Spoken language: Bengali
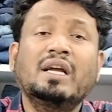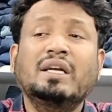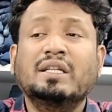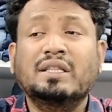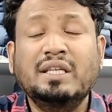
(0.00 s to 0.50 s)

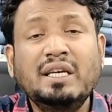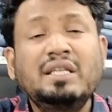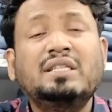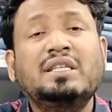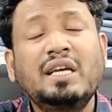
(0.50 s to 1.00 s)
দিয়ে দিচ্ছি
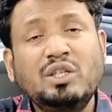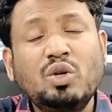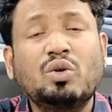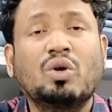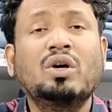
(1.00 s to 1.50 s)
এই জন্য
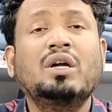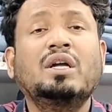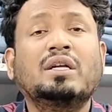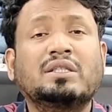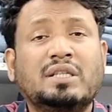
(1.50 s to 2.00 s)

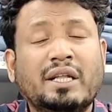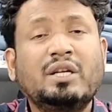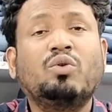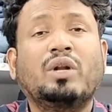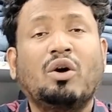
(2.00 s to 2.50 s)
যাতে করে
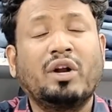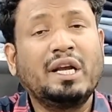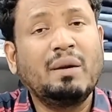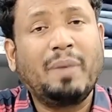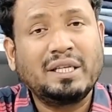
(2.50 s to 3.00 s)
অনেকের
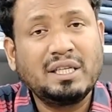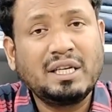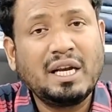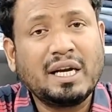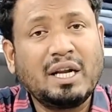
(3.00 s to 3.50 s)
বাজেটের একটা
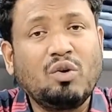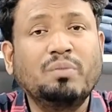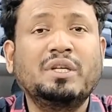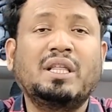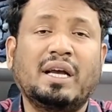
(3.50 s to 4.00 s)
কমতি
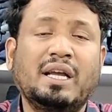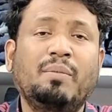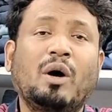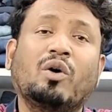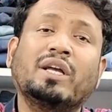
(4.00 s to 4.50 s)
থাকে বা
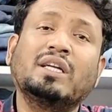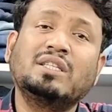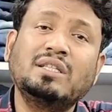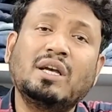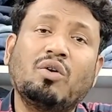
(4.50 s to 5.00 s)
অনেকে চিন্তা করে